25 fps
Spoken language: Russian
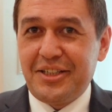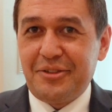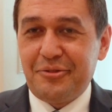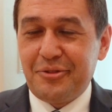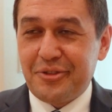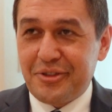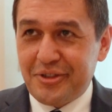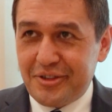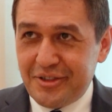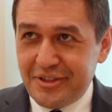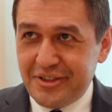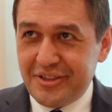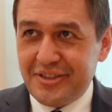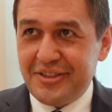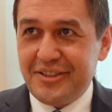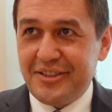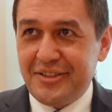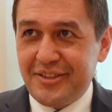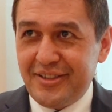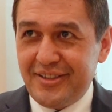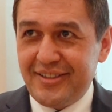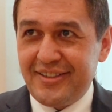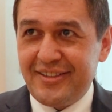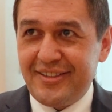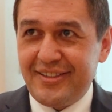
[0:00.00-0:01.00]
вот
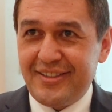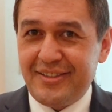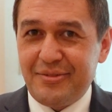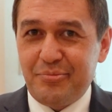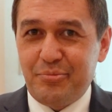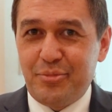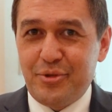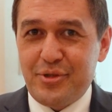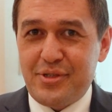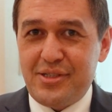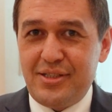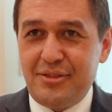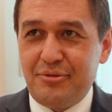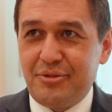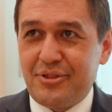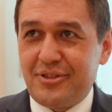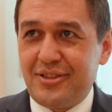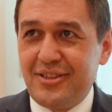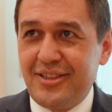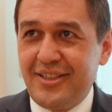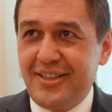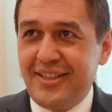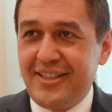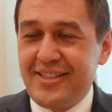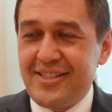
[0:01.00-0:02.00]
э, после вот
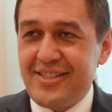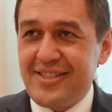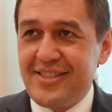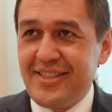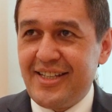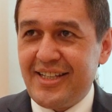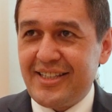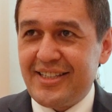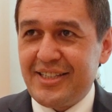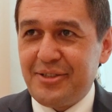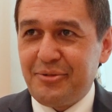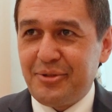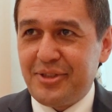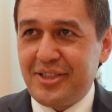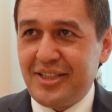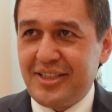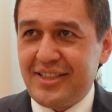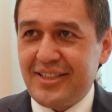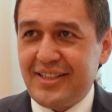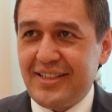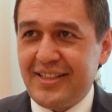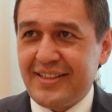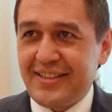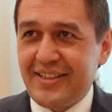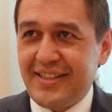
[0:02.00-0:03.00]
снятия вот
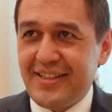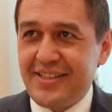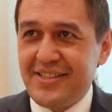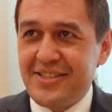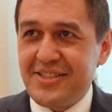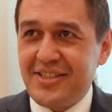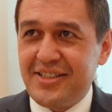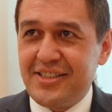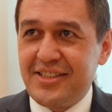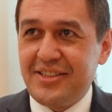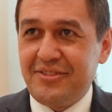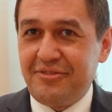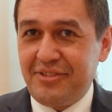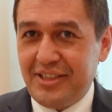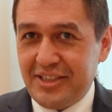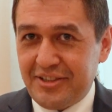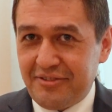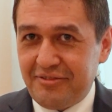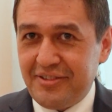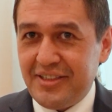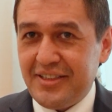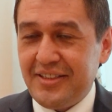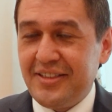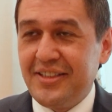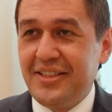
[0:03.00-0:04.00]
этих ограничений в
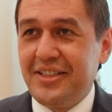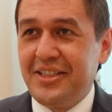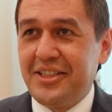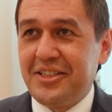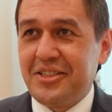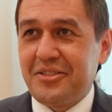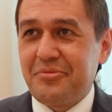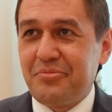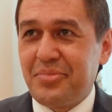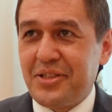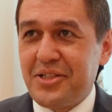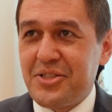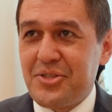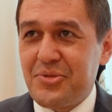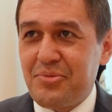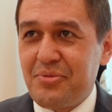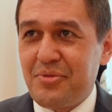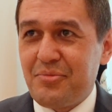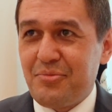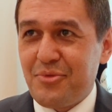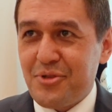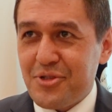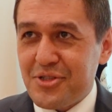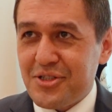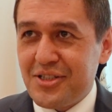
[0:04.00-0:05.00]
Литве, в
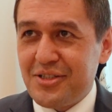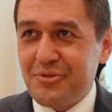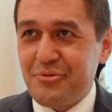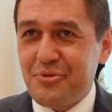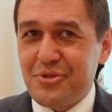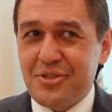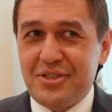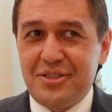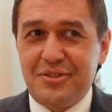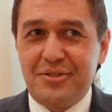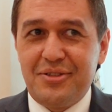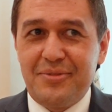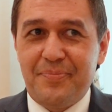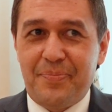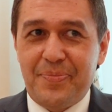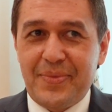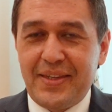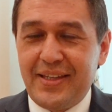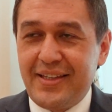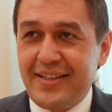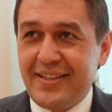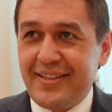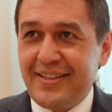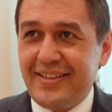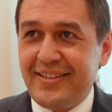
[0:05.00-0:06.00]
принципе, можно уже
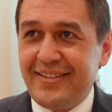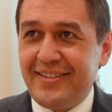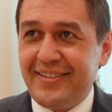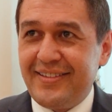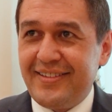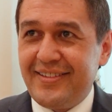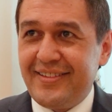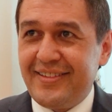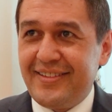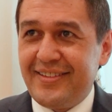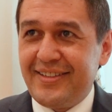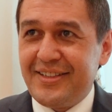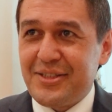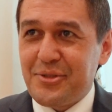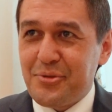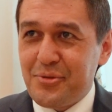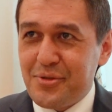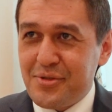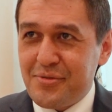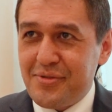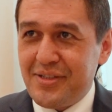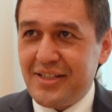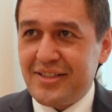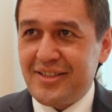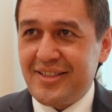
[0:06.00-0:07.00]
э,
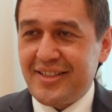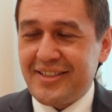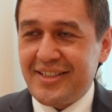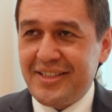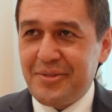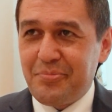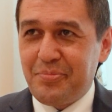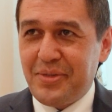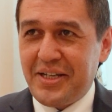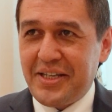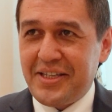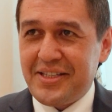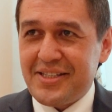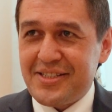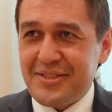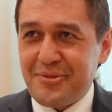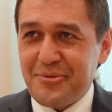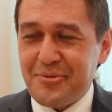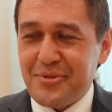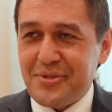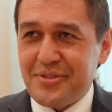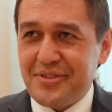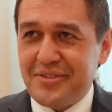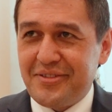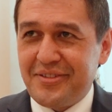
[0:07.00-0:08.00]
осуществлять такие
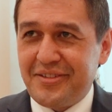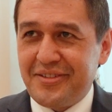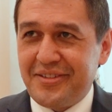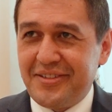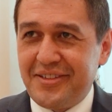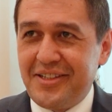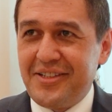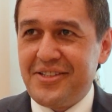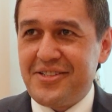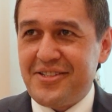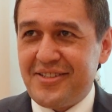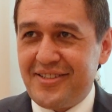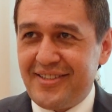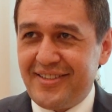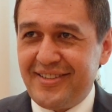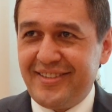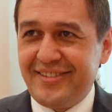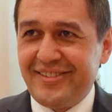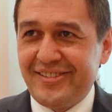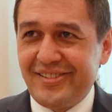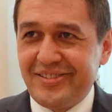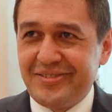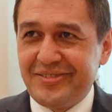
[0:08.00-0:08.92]
поездки уже личные.